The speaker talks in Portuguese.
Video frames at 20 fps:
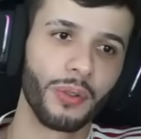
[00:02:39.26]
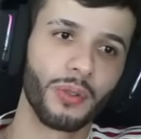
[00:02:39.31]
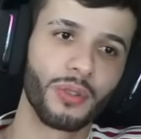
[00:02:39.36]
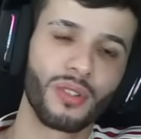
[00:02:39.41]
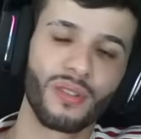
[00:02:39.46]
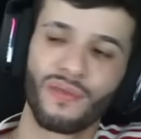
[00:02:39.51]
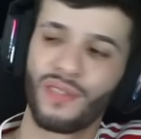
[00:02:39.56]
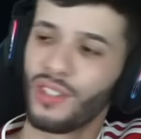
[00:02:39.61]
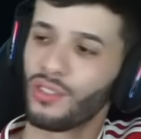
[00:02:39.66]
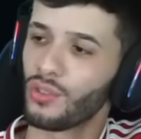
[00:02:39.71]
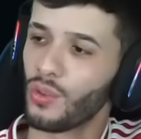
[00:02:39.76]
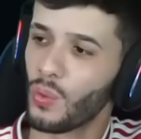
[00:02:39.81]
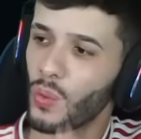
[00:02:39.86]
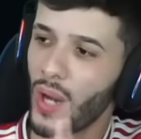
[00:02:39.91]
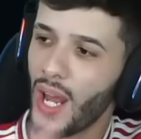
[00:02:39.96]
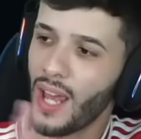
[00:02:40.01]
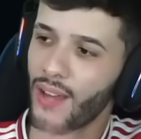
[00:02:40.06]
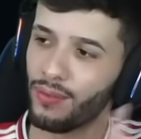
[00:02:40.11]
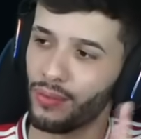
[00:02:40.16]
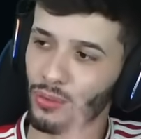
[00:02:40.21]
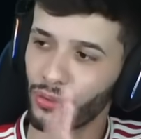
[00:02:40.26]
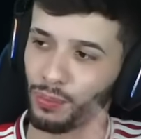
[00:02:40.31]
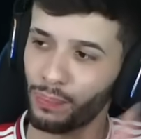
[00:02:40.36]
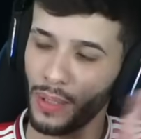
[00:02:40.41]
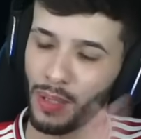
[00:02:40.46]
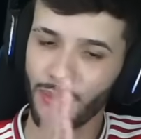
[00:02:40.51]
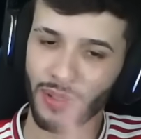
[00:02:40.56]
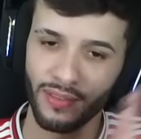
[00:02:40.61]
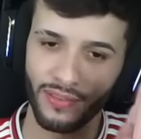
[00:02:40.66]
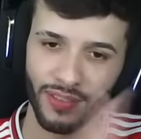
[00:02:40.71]
Division Rivals
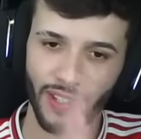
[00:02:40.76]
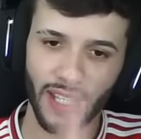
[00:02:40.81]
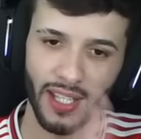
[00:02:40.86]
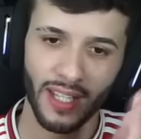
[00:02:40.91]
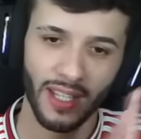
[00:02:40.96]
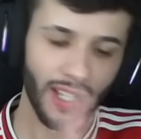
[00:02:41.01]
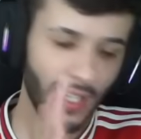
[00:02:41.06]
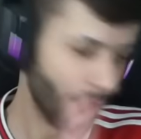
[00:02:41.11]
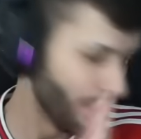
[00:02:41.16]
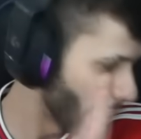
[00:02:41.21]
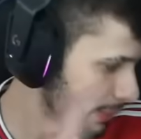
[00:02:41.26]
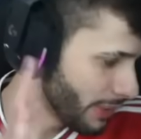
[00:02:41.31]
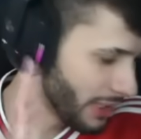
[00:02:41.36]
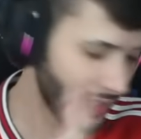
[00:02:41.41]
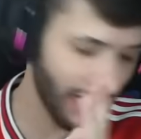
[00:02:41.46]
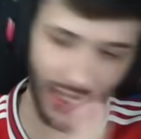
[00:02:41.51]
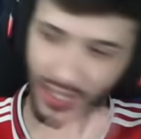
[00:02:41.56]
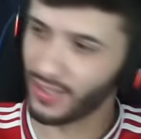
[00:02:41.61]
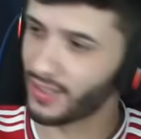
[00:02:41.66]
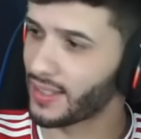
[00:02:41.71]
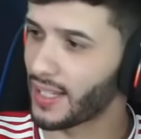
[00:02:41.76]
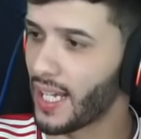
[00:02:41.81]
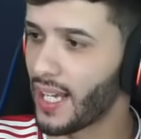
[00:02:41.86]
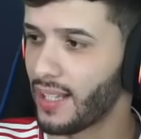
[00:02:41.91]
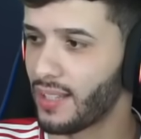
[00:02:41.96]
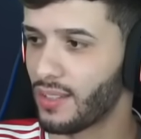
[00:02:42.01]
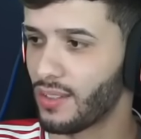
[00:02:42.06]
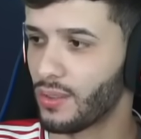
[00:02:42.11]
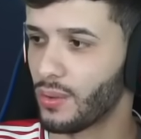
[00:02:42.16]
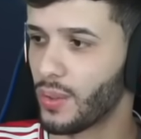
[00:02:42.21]
pra mim ver, pra mim testar
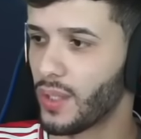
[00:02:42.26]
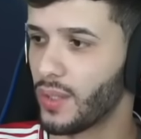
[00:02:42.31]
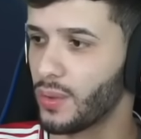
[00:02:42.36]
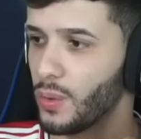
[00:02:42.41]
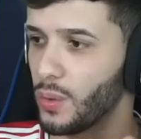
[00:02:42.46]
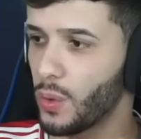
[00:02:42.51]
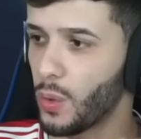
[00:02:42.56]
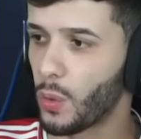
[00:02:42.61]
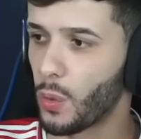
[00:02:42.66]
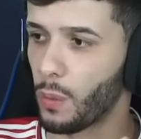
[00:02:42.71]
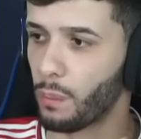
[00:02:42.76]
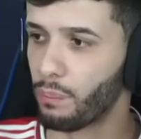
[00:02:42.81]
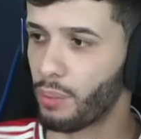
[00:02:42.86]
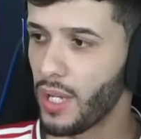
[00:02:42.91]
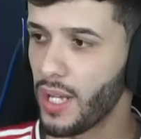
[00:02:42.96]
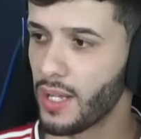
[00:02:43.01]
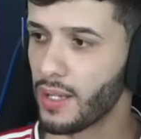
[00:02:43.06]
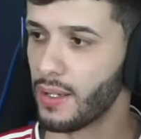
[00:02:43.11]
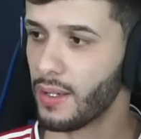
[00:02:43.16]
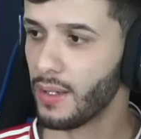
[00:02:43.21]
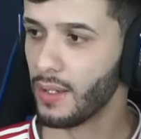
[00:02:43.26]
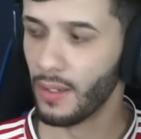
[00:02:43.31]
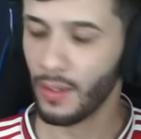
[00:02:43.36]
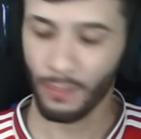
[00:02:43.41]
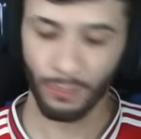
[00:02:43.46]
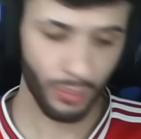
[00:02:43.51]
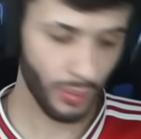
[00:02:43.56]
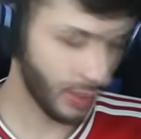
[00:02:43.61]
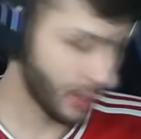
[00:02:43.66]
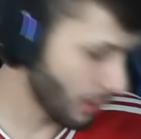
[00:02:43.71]
esse jogador que eu comprei,
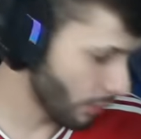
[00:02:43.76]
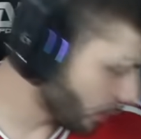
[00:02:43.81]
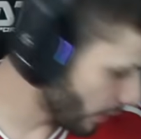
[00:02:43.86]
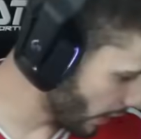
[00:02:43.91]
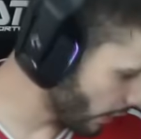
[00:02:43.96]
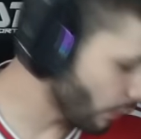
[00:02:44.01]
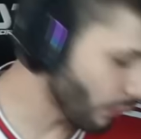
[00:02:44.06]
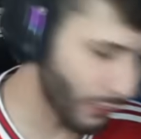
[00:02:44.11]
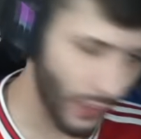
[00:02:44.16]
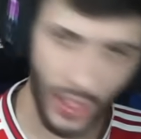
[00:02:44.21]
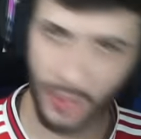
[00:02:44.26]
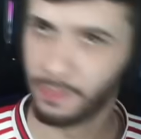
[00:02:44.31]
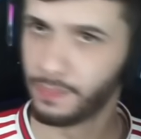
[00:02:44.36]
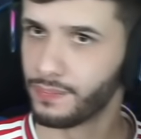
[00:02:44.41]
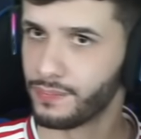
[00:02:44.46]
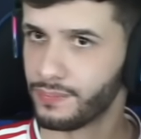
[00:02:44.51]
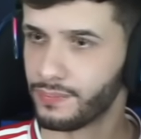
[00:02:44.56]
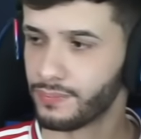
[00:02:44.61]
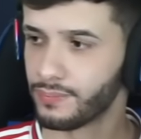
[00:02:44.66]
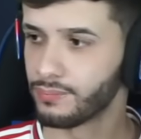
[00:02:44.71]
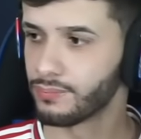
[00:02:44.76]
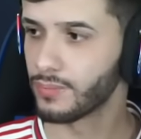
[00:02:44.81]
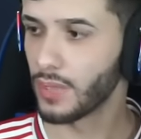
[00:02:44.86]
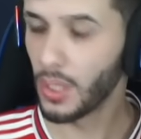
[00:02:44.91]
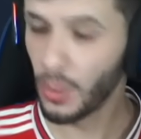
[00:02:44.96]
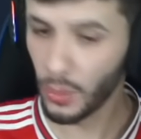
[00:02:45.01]
porque eu quero ver. Eu